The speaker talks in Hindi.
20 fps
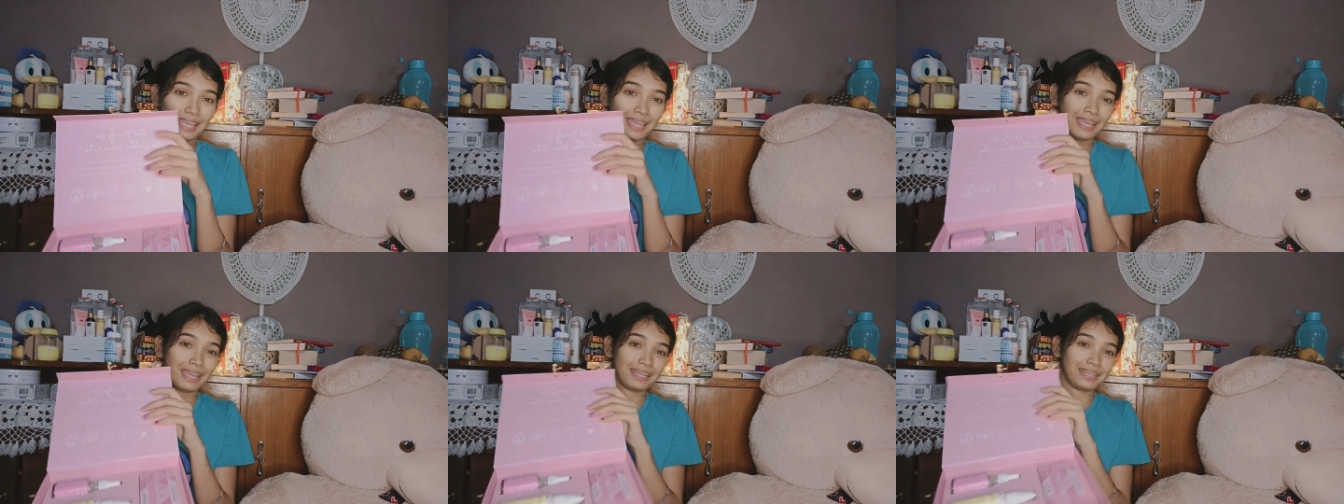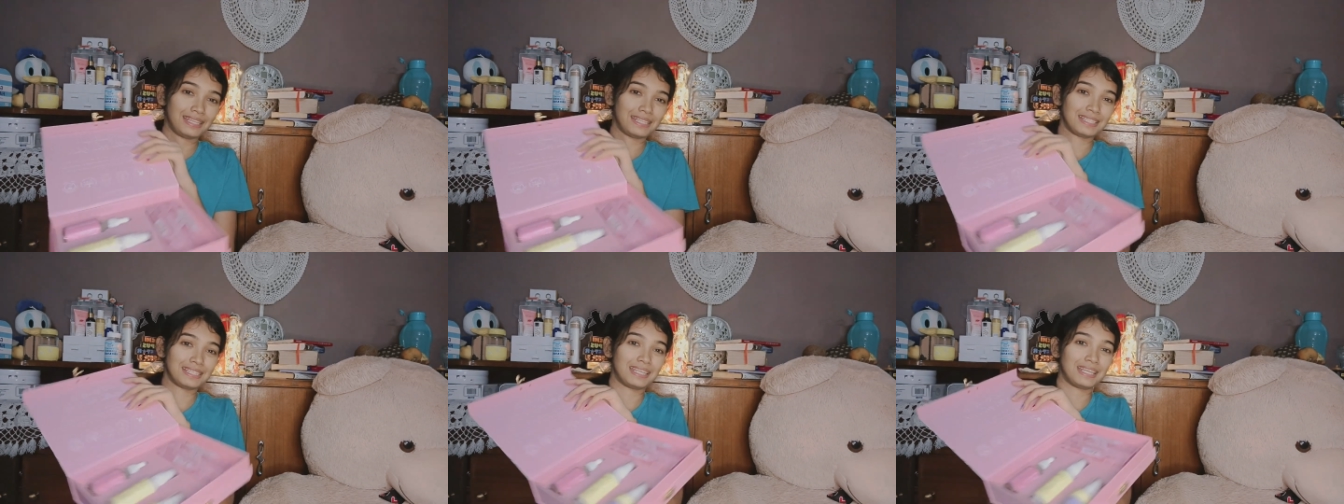
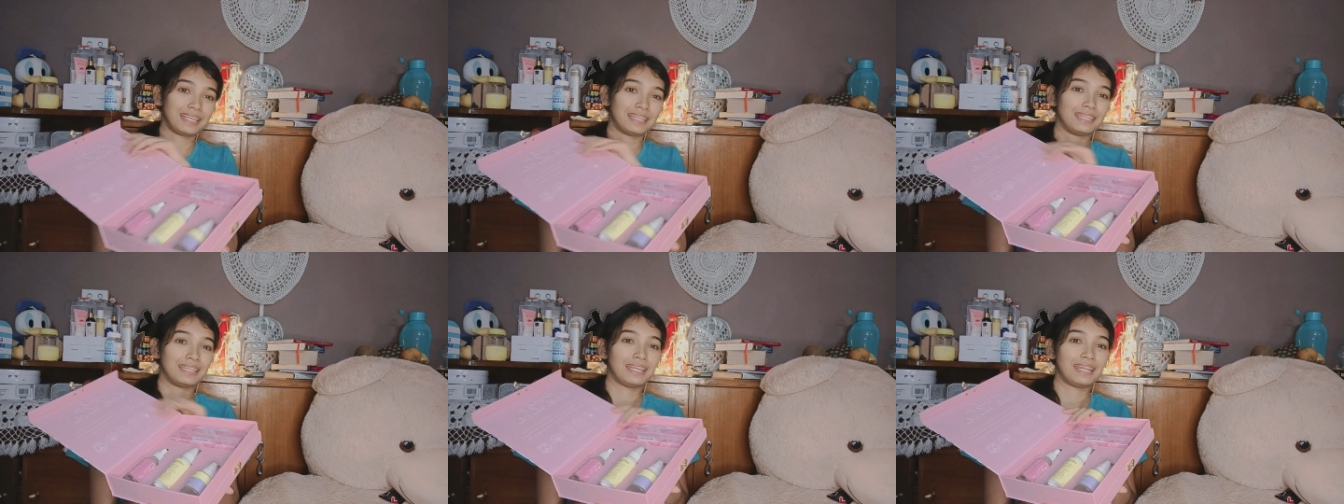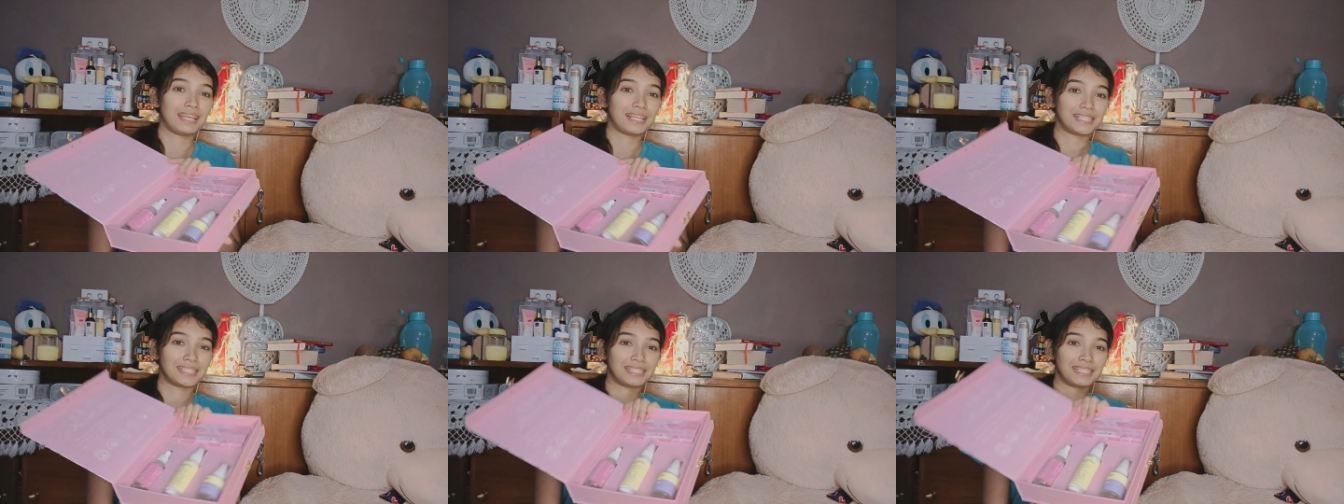एंड इसके
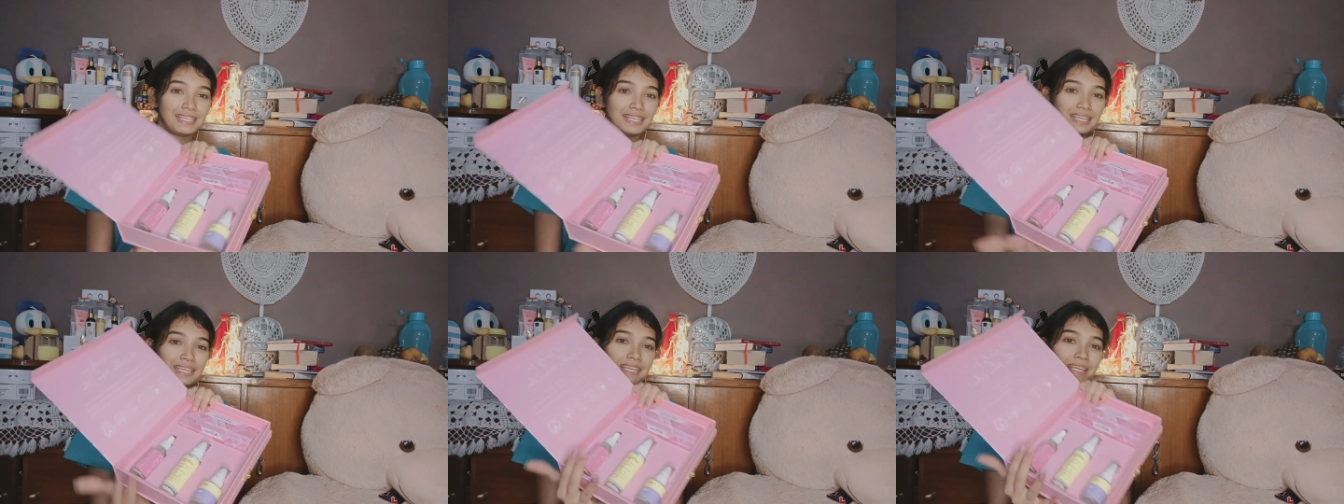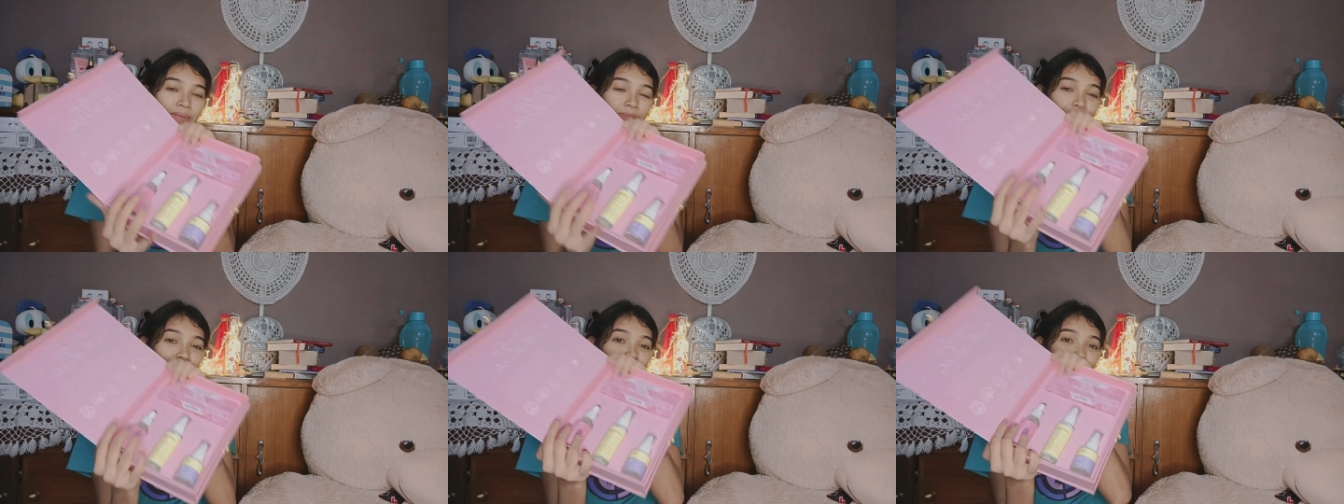अंदर ऐसे
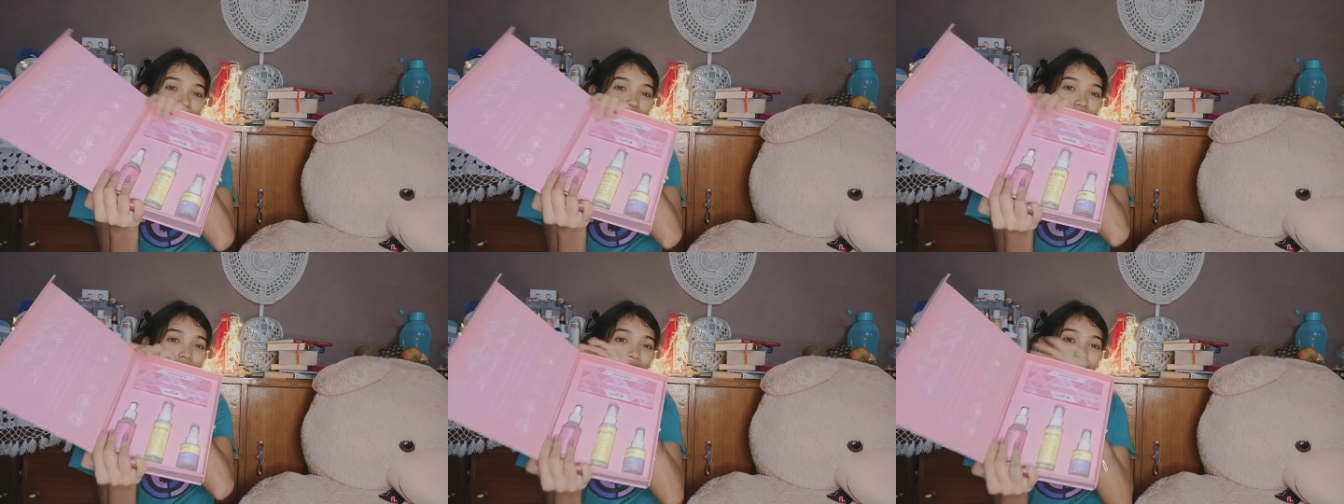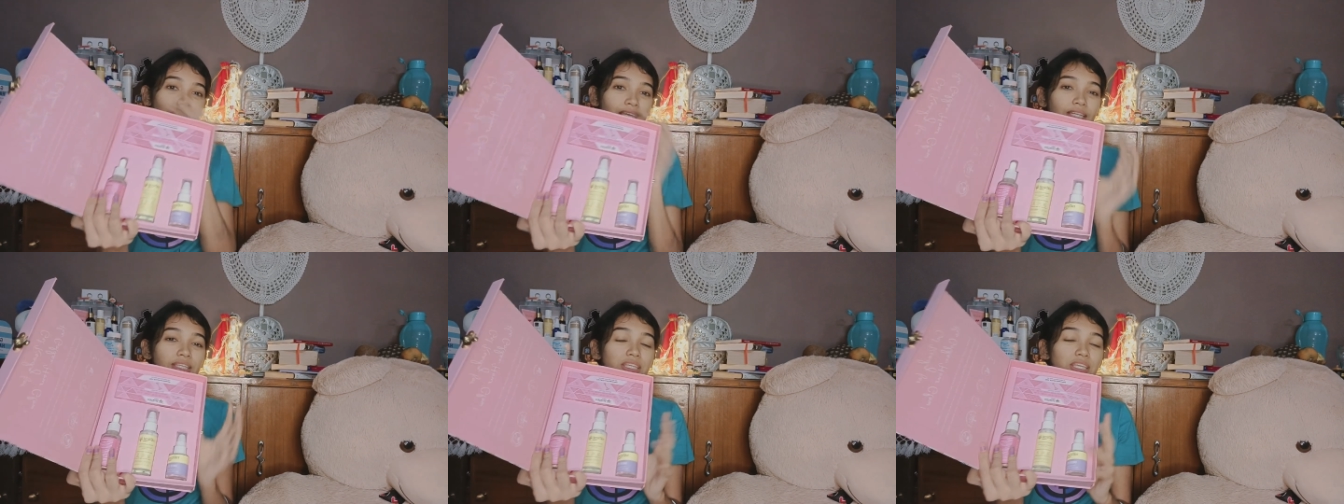
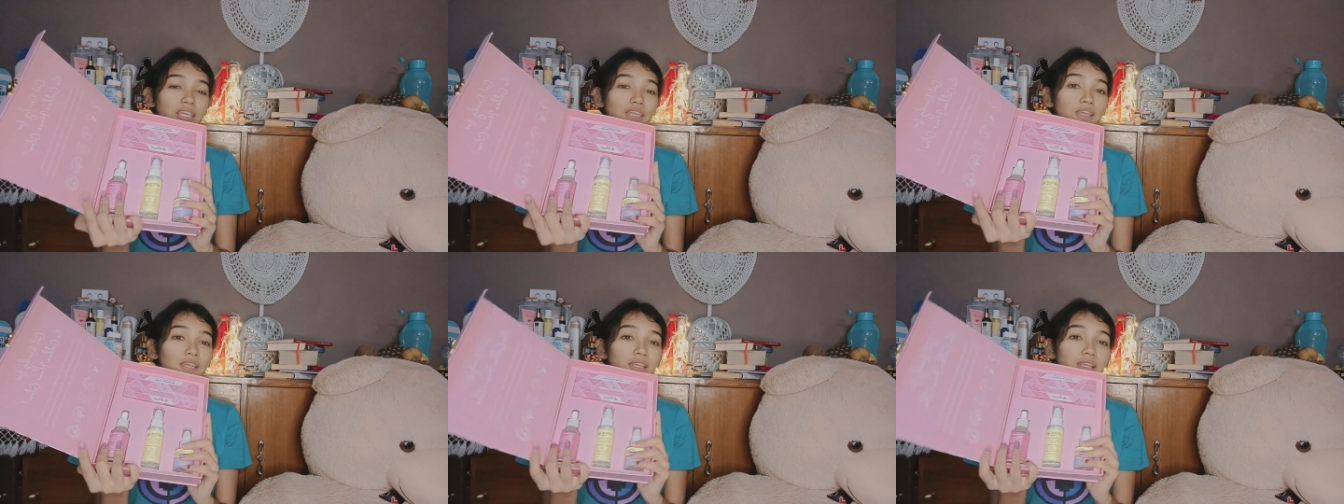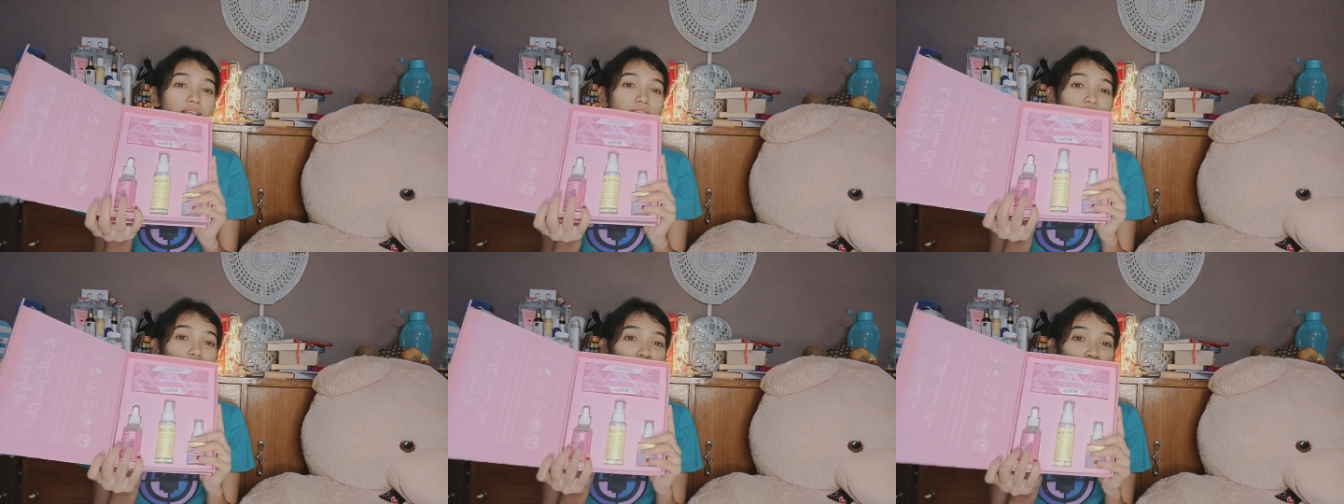ये
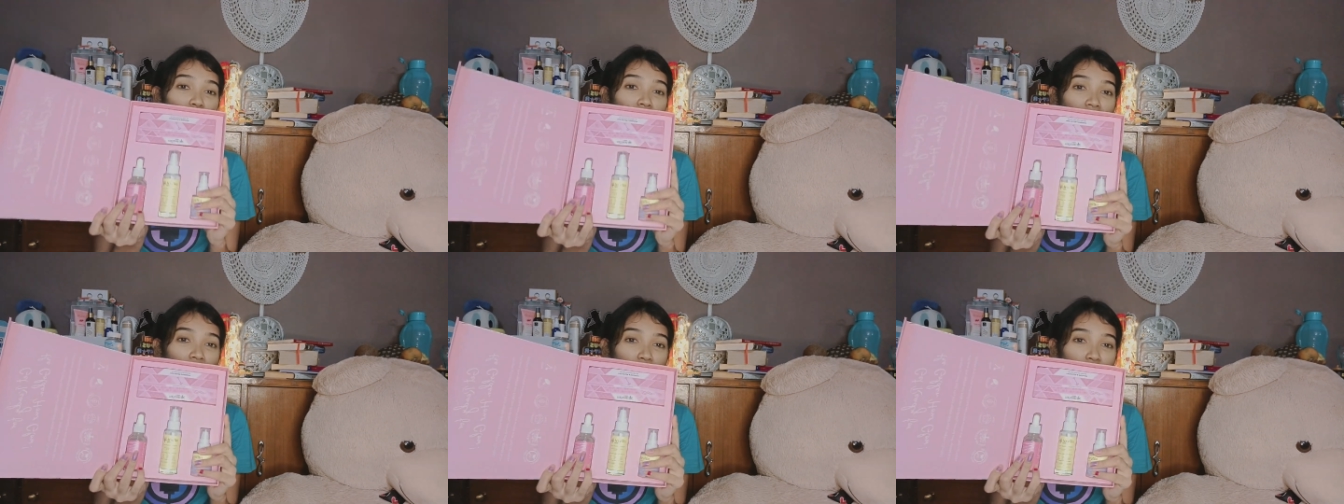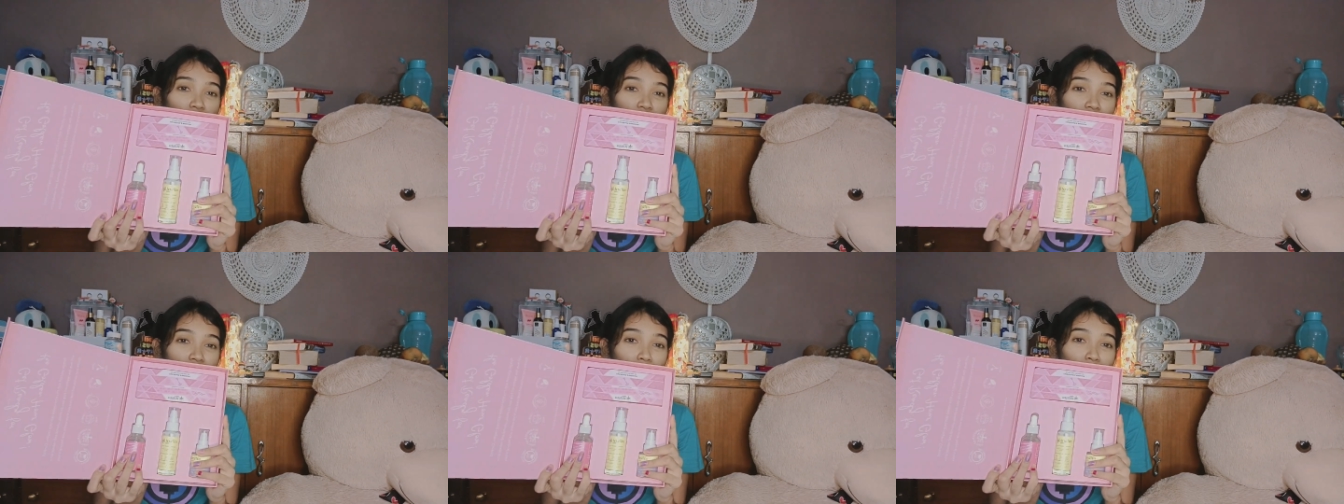
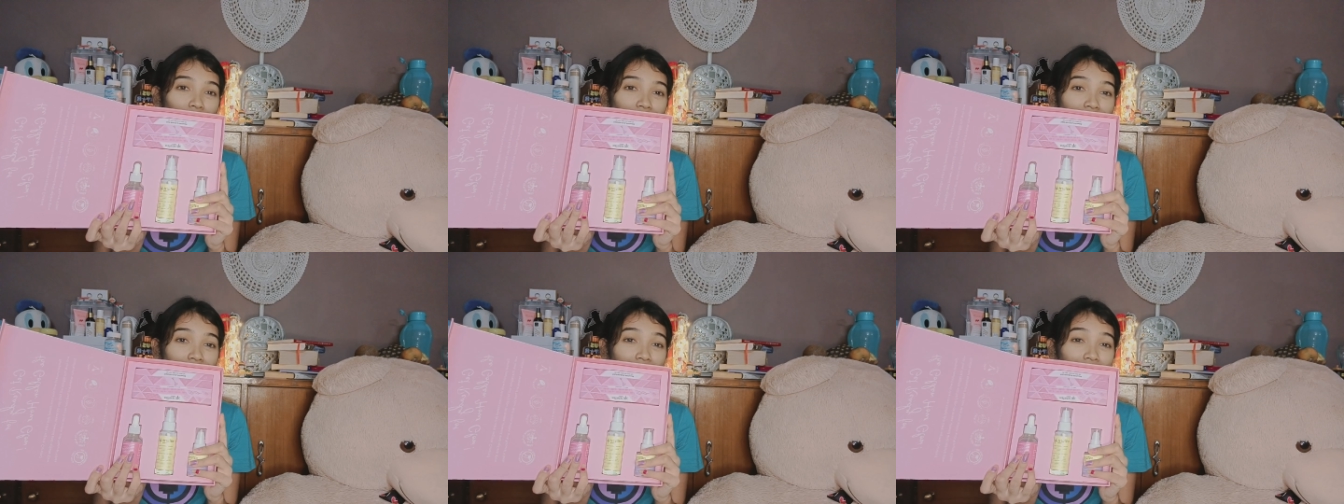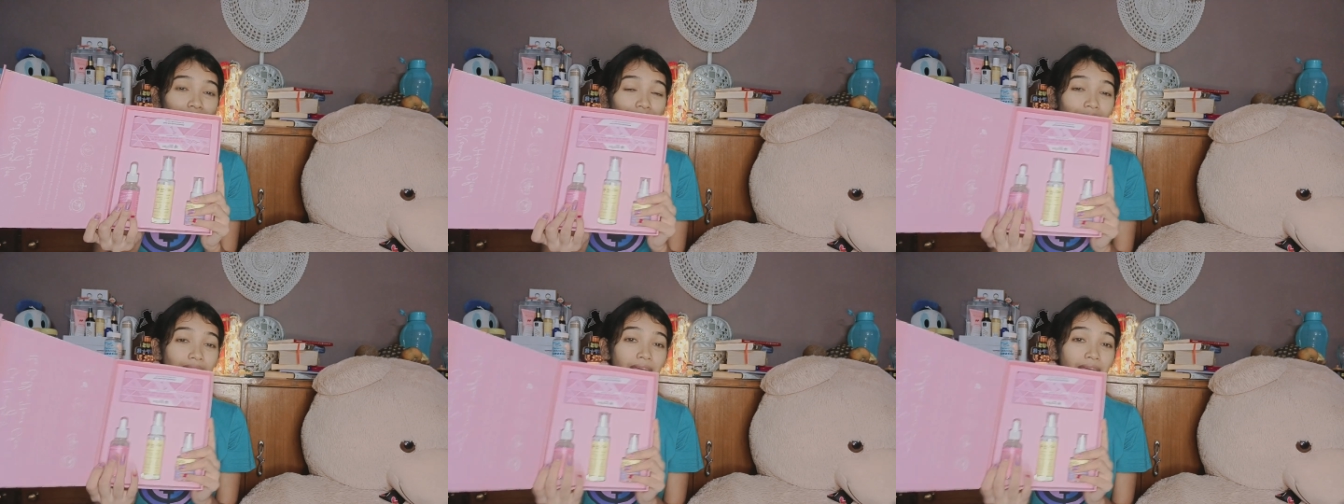चार चीज़ें मिलती